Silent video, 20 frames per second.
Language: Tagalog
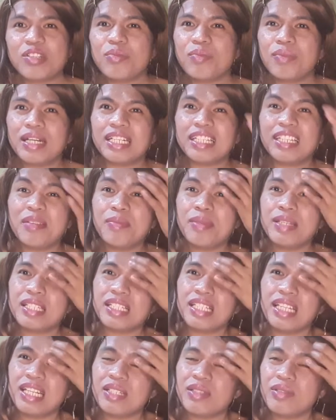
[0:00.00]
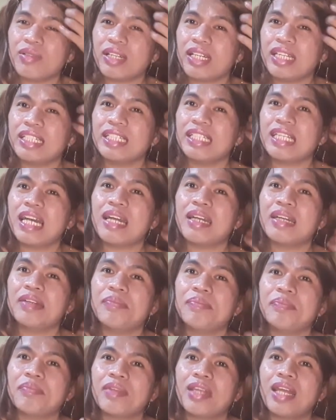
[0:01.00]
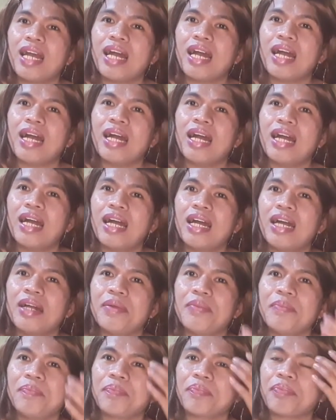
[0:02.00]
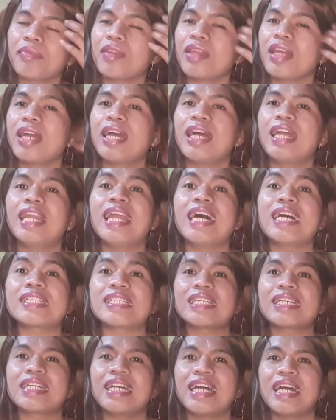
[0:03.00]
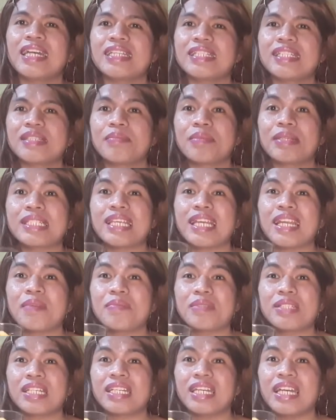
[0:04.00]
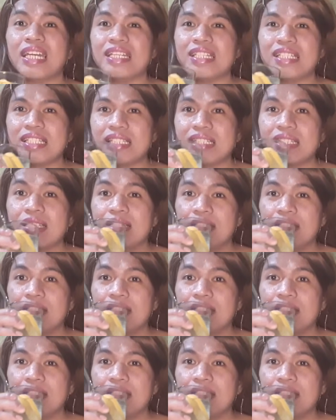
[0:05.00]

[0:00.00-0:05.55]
Kumbaga the best guys yung kanyang uh, lasa guys. Masarap siya guys.